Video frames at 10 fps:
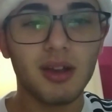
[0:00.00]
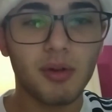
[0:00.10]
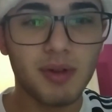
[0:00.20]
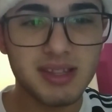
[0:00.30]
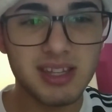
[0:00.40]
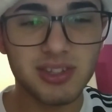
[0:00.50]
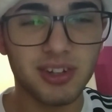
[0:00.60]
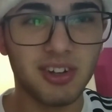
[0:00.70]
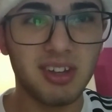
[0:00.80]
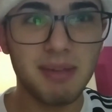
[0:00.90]
Questi
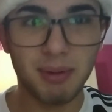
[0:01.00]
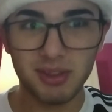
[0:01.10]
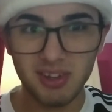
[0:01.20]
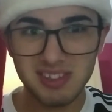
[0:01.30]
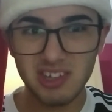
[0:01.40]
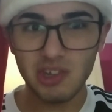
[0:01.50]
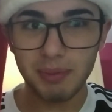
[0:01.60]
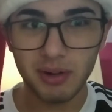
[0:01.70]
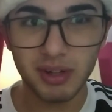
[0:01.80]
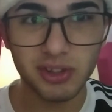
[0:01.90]
sono i pronostici
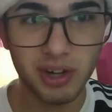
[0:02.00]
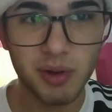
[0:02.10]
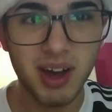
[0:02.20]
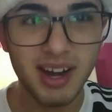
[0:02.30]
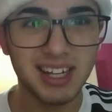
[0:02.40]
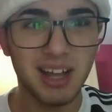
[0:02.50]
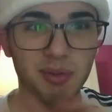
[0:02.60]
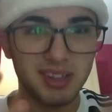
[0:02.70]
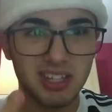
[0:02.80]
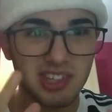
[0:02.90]
per quanto riguarda la
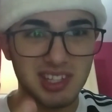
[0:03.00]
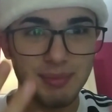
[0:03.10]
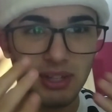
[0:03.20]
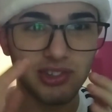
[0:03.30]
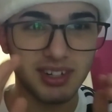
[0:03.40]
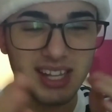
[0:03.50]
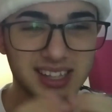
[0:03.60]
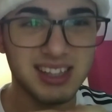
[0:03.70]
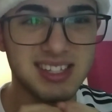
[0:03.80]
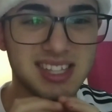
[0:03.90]
quindicesima
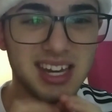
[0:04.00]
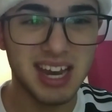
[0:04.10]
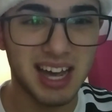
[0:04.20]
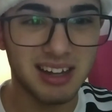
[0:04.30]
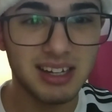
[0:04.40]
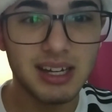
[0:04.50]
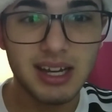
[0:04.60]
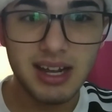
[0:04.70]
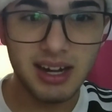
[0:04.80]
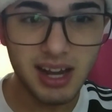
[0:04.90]
giornata di Serie A.
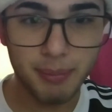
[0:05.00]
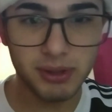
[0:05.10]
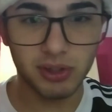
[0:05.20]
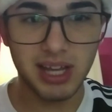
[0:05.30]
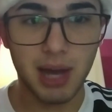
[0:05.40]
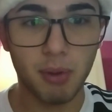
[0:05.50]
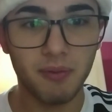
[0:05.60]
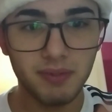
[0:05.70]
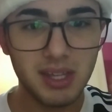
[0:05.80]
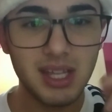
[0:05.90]
Ricapitoliamo.
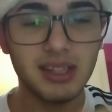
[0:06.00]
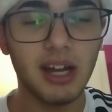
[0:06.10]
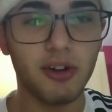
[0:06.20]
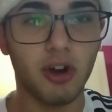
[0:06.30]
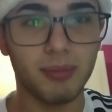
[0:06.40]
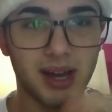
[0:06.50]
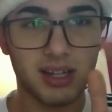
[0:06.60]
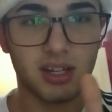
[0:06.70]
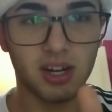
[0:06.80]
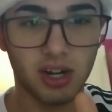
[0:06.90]
Inter-Roma,
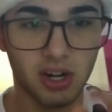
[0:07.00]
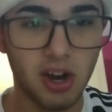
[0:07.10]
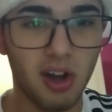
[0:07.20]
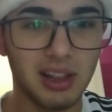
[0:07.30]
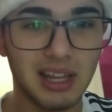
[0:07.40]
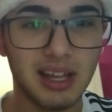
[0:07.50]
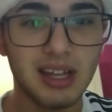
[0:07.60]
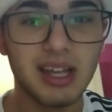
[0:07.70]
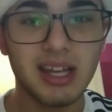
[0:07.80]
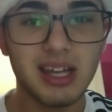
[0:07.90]
gol.
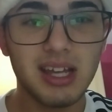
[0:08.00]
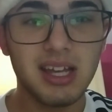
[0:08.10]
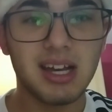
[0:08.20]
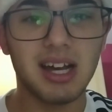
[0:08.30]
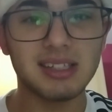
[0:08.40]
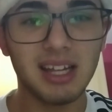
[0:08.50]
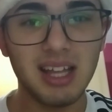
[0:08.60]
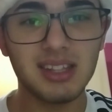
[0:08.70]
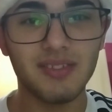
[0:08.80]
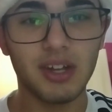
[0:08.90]

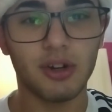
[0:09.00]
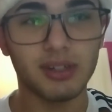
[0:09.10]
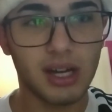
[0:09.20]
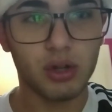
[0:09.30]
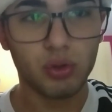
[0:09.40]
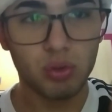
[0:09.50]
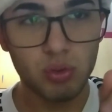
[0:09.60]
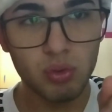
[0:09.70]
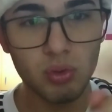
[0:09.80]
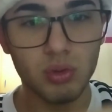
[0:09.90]
Atalanta-Verona,
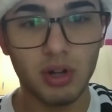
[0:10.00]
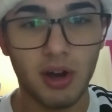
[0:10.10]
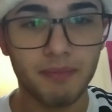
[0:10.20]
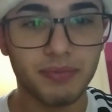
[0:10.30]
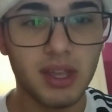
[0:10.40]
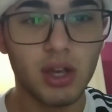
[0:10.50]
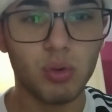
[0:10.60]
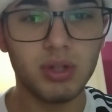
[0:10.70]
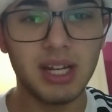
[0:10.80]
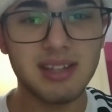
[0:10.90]
1.
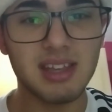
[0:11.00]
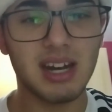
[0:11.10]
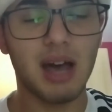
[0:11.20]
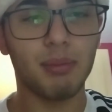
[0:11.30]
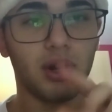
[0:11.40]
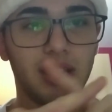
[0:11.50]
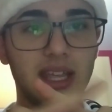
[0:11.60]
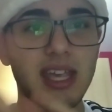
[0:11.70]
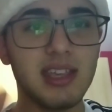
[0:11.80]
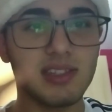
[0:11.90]
Udinese-Napoli,
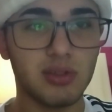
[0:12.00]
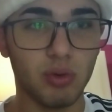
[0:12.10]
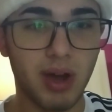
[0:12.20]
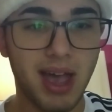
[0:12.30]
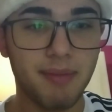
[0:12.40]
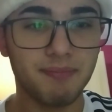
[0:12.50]
X2.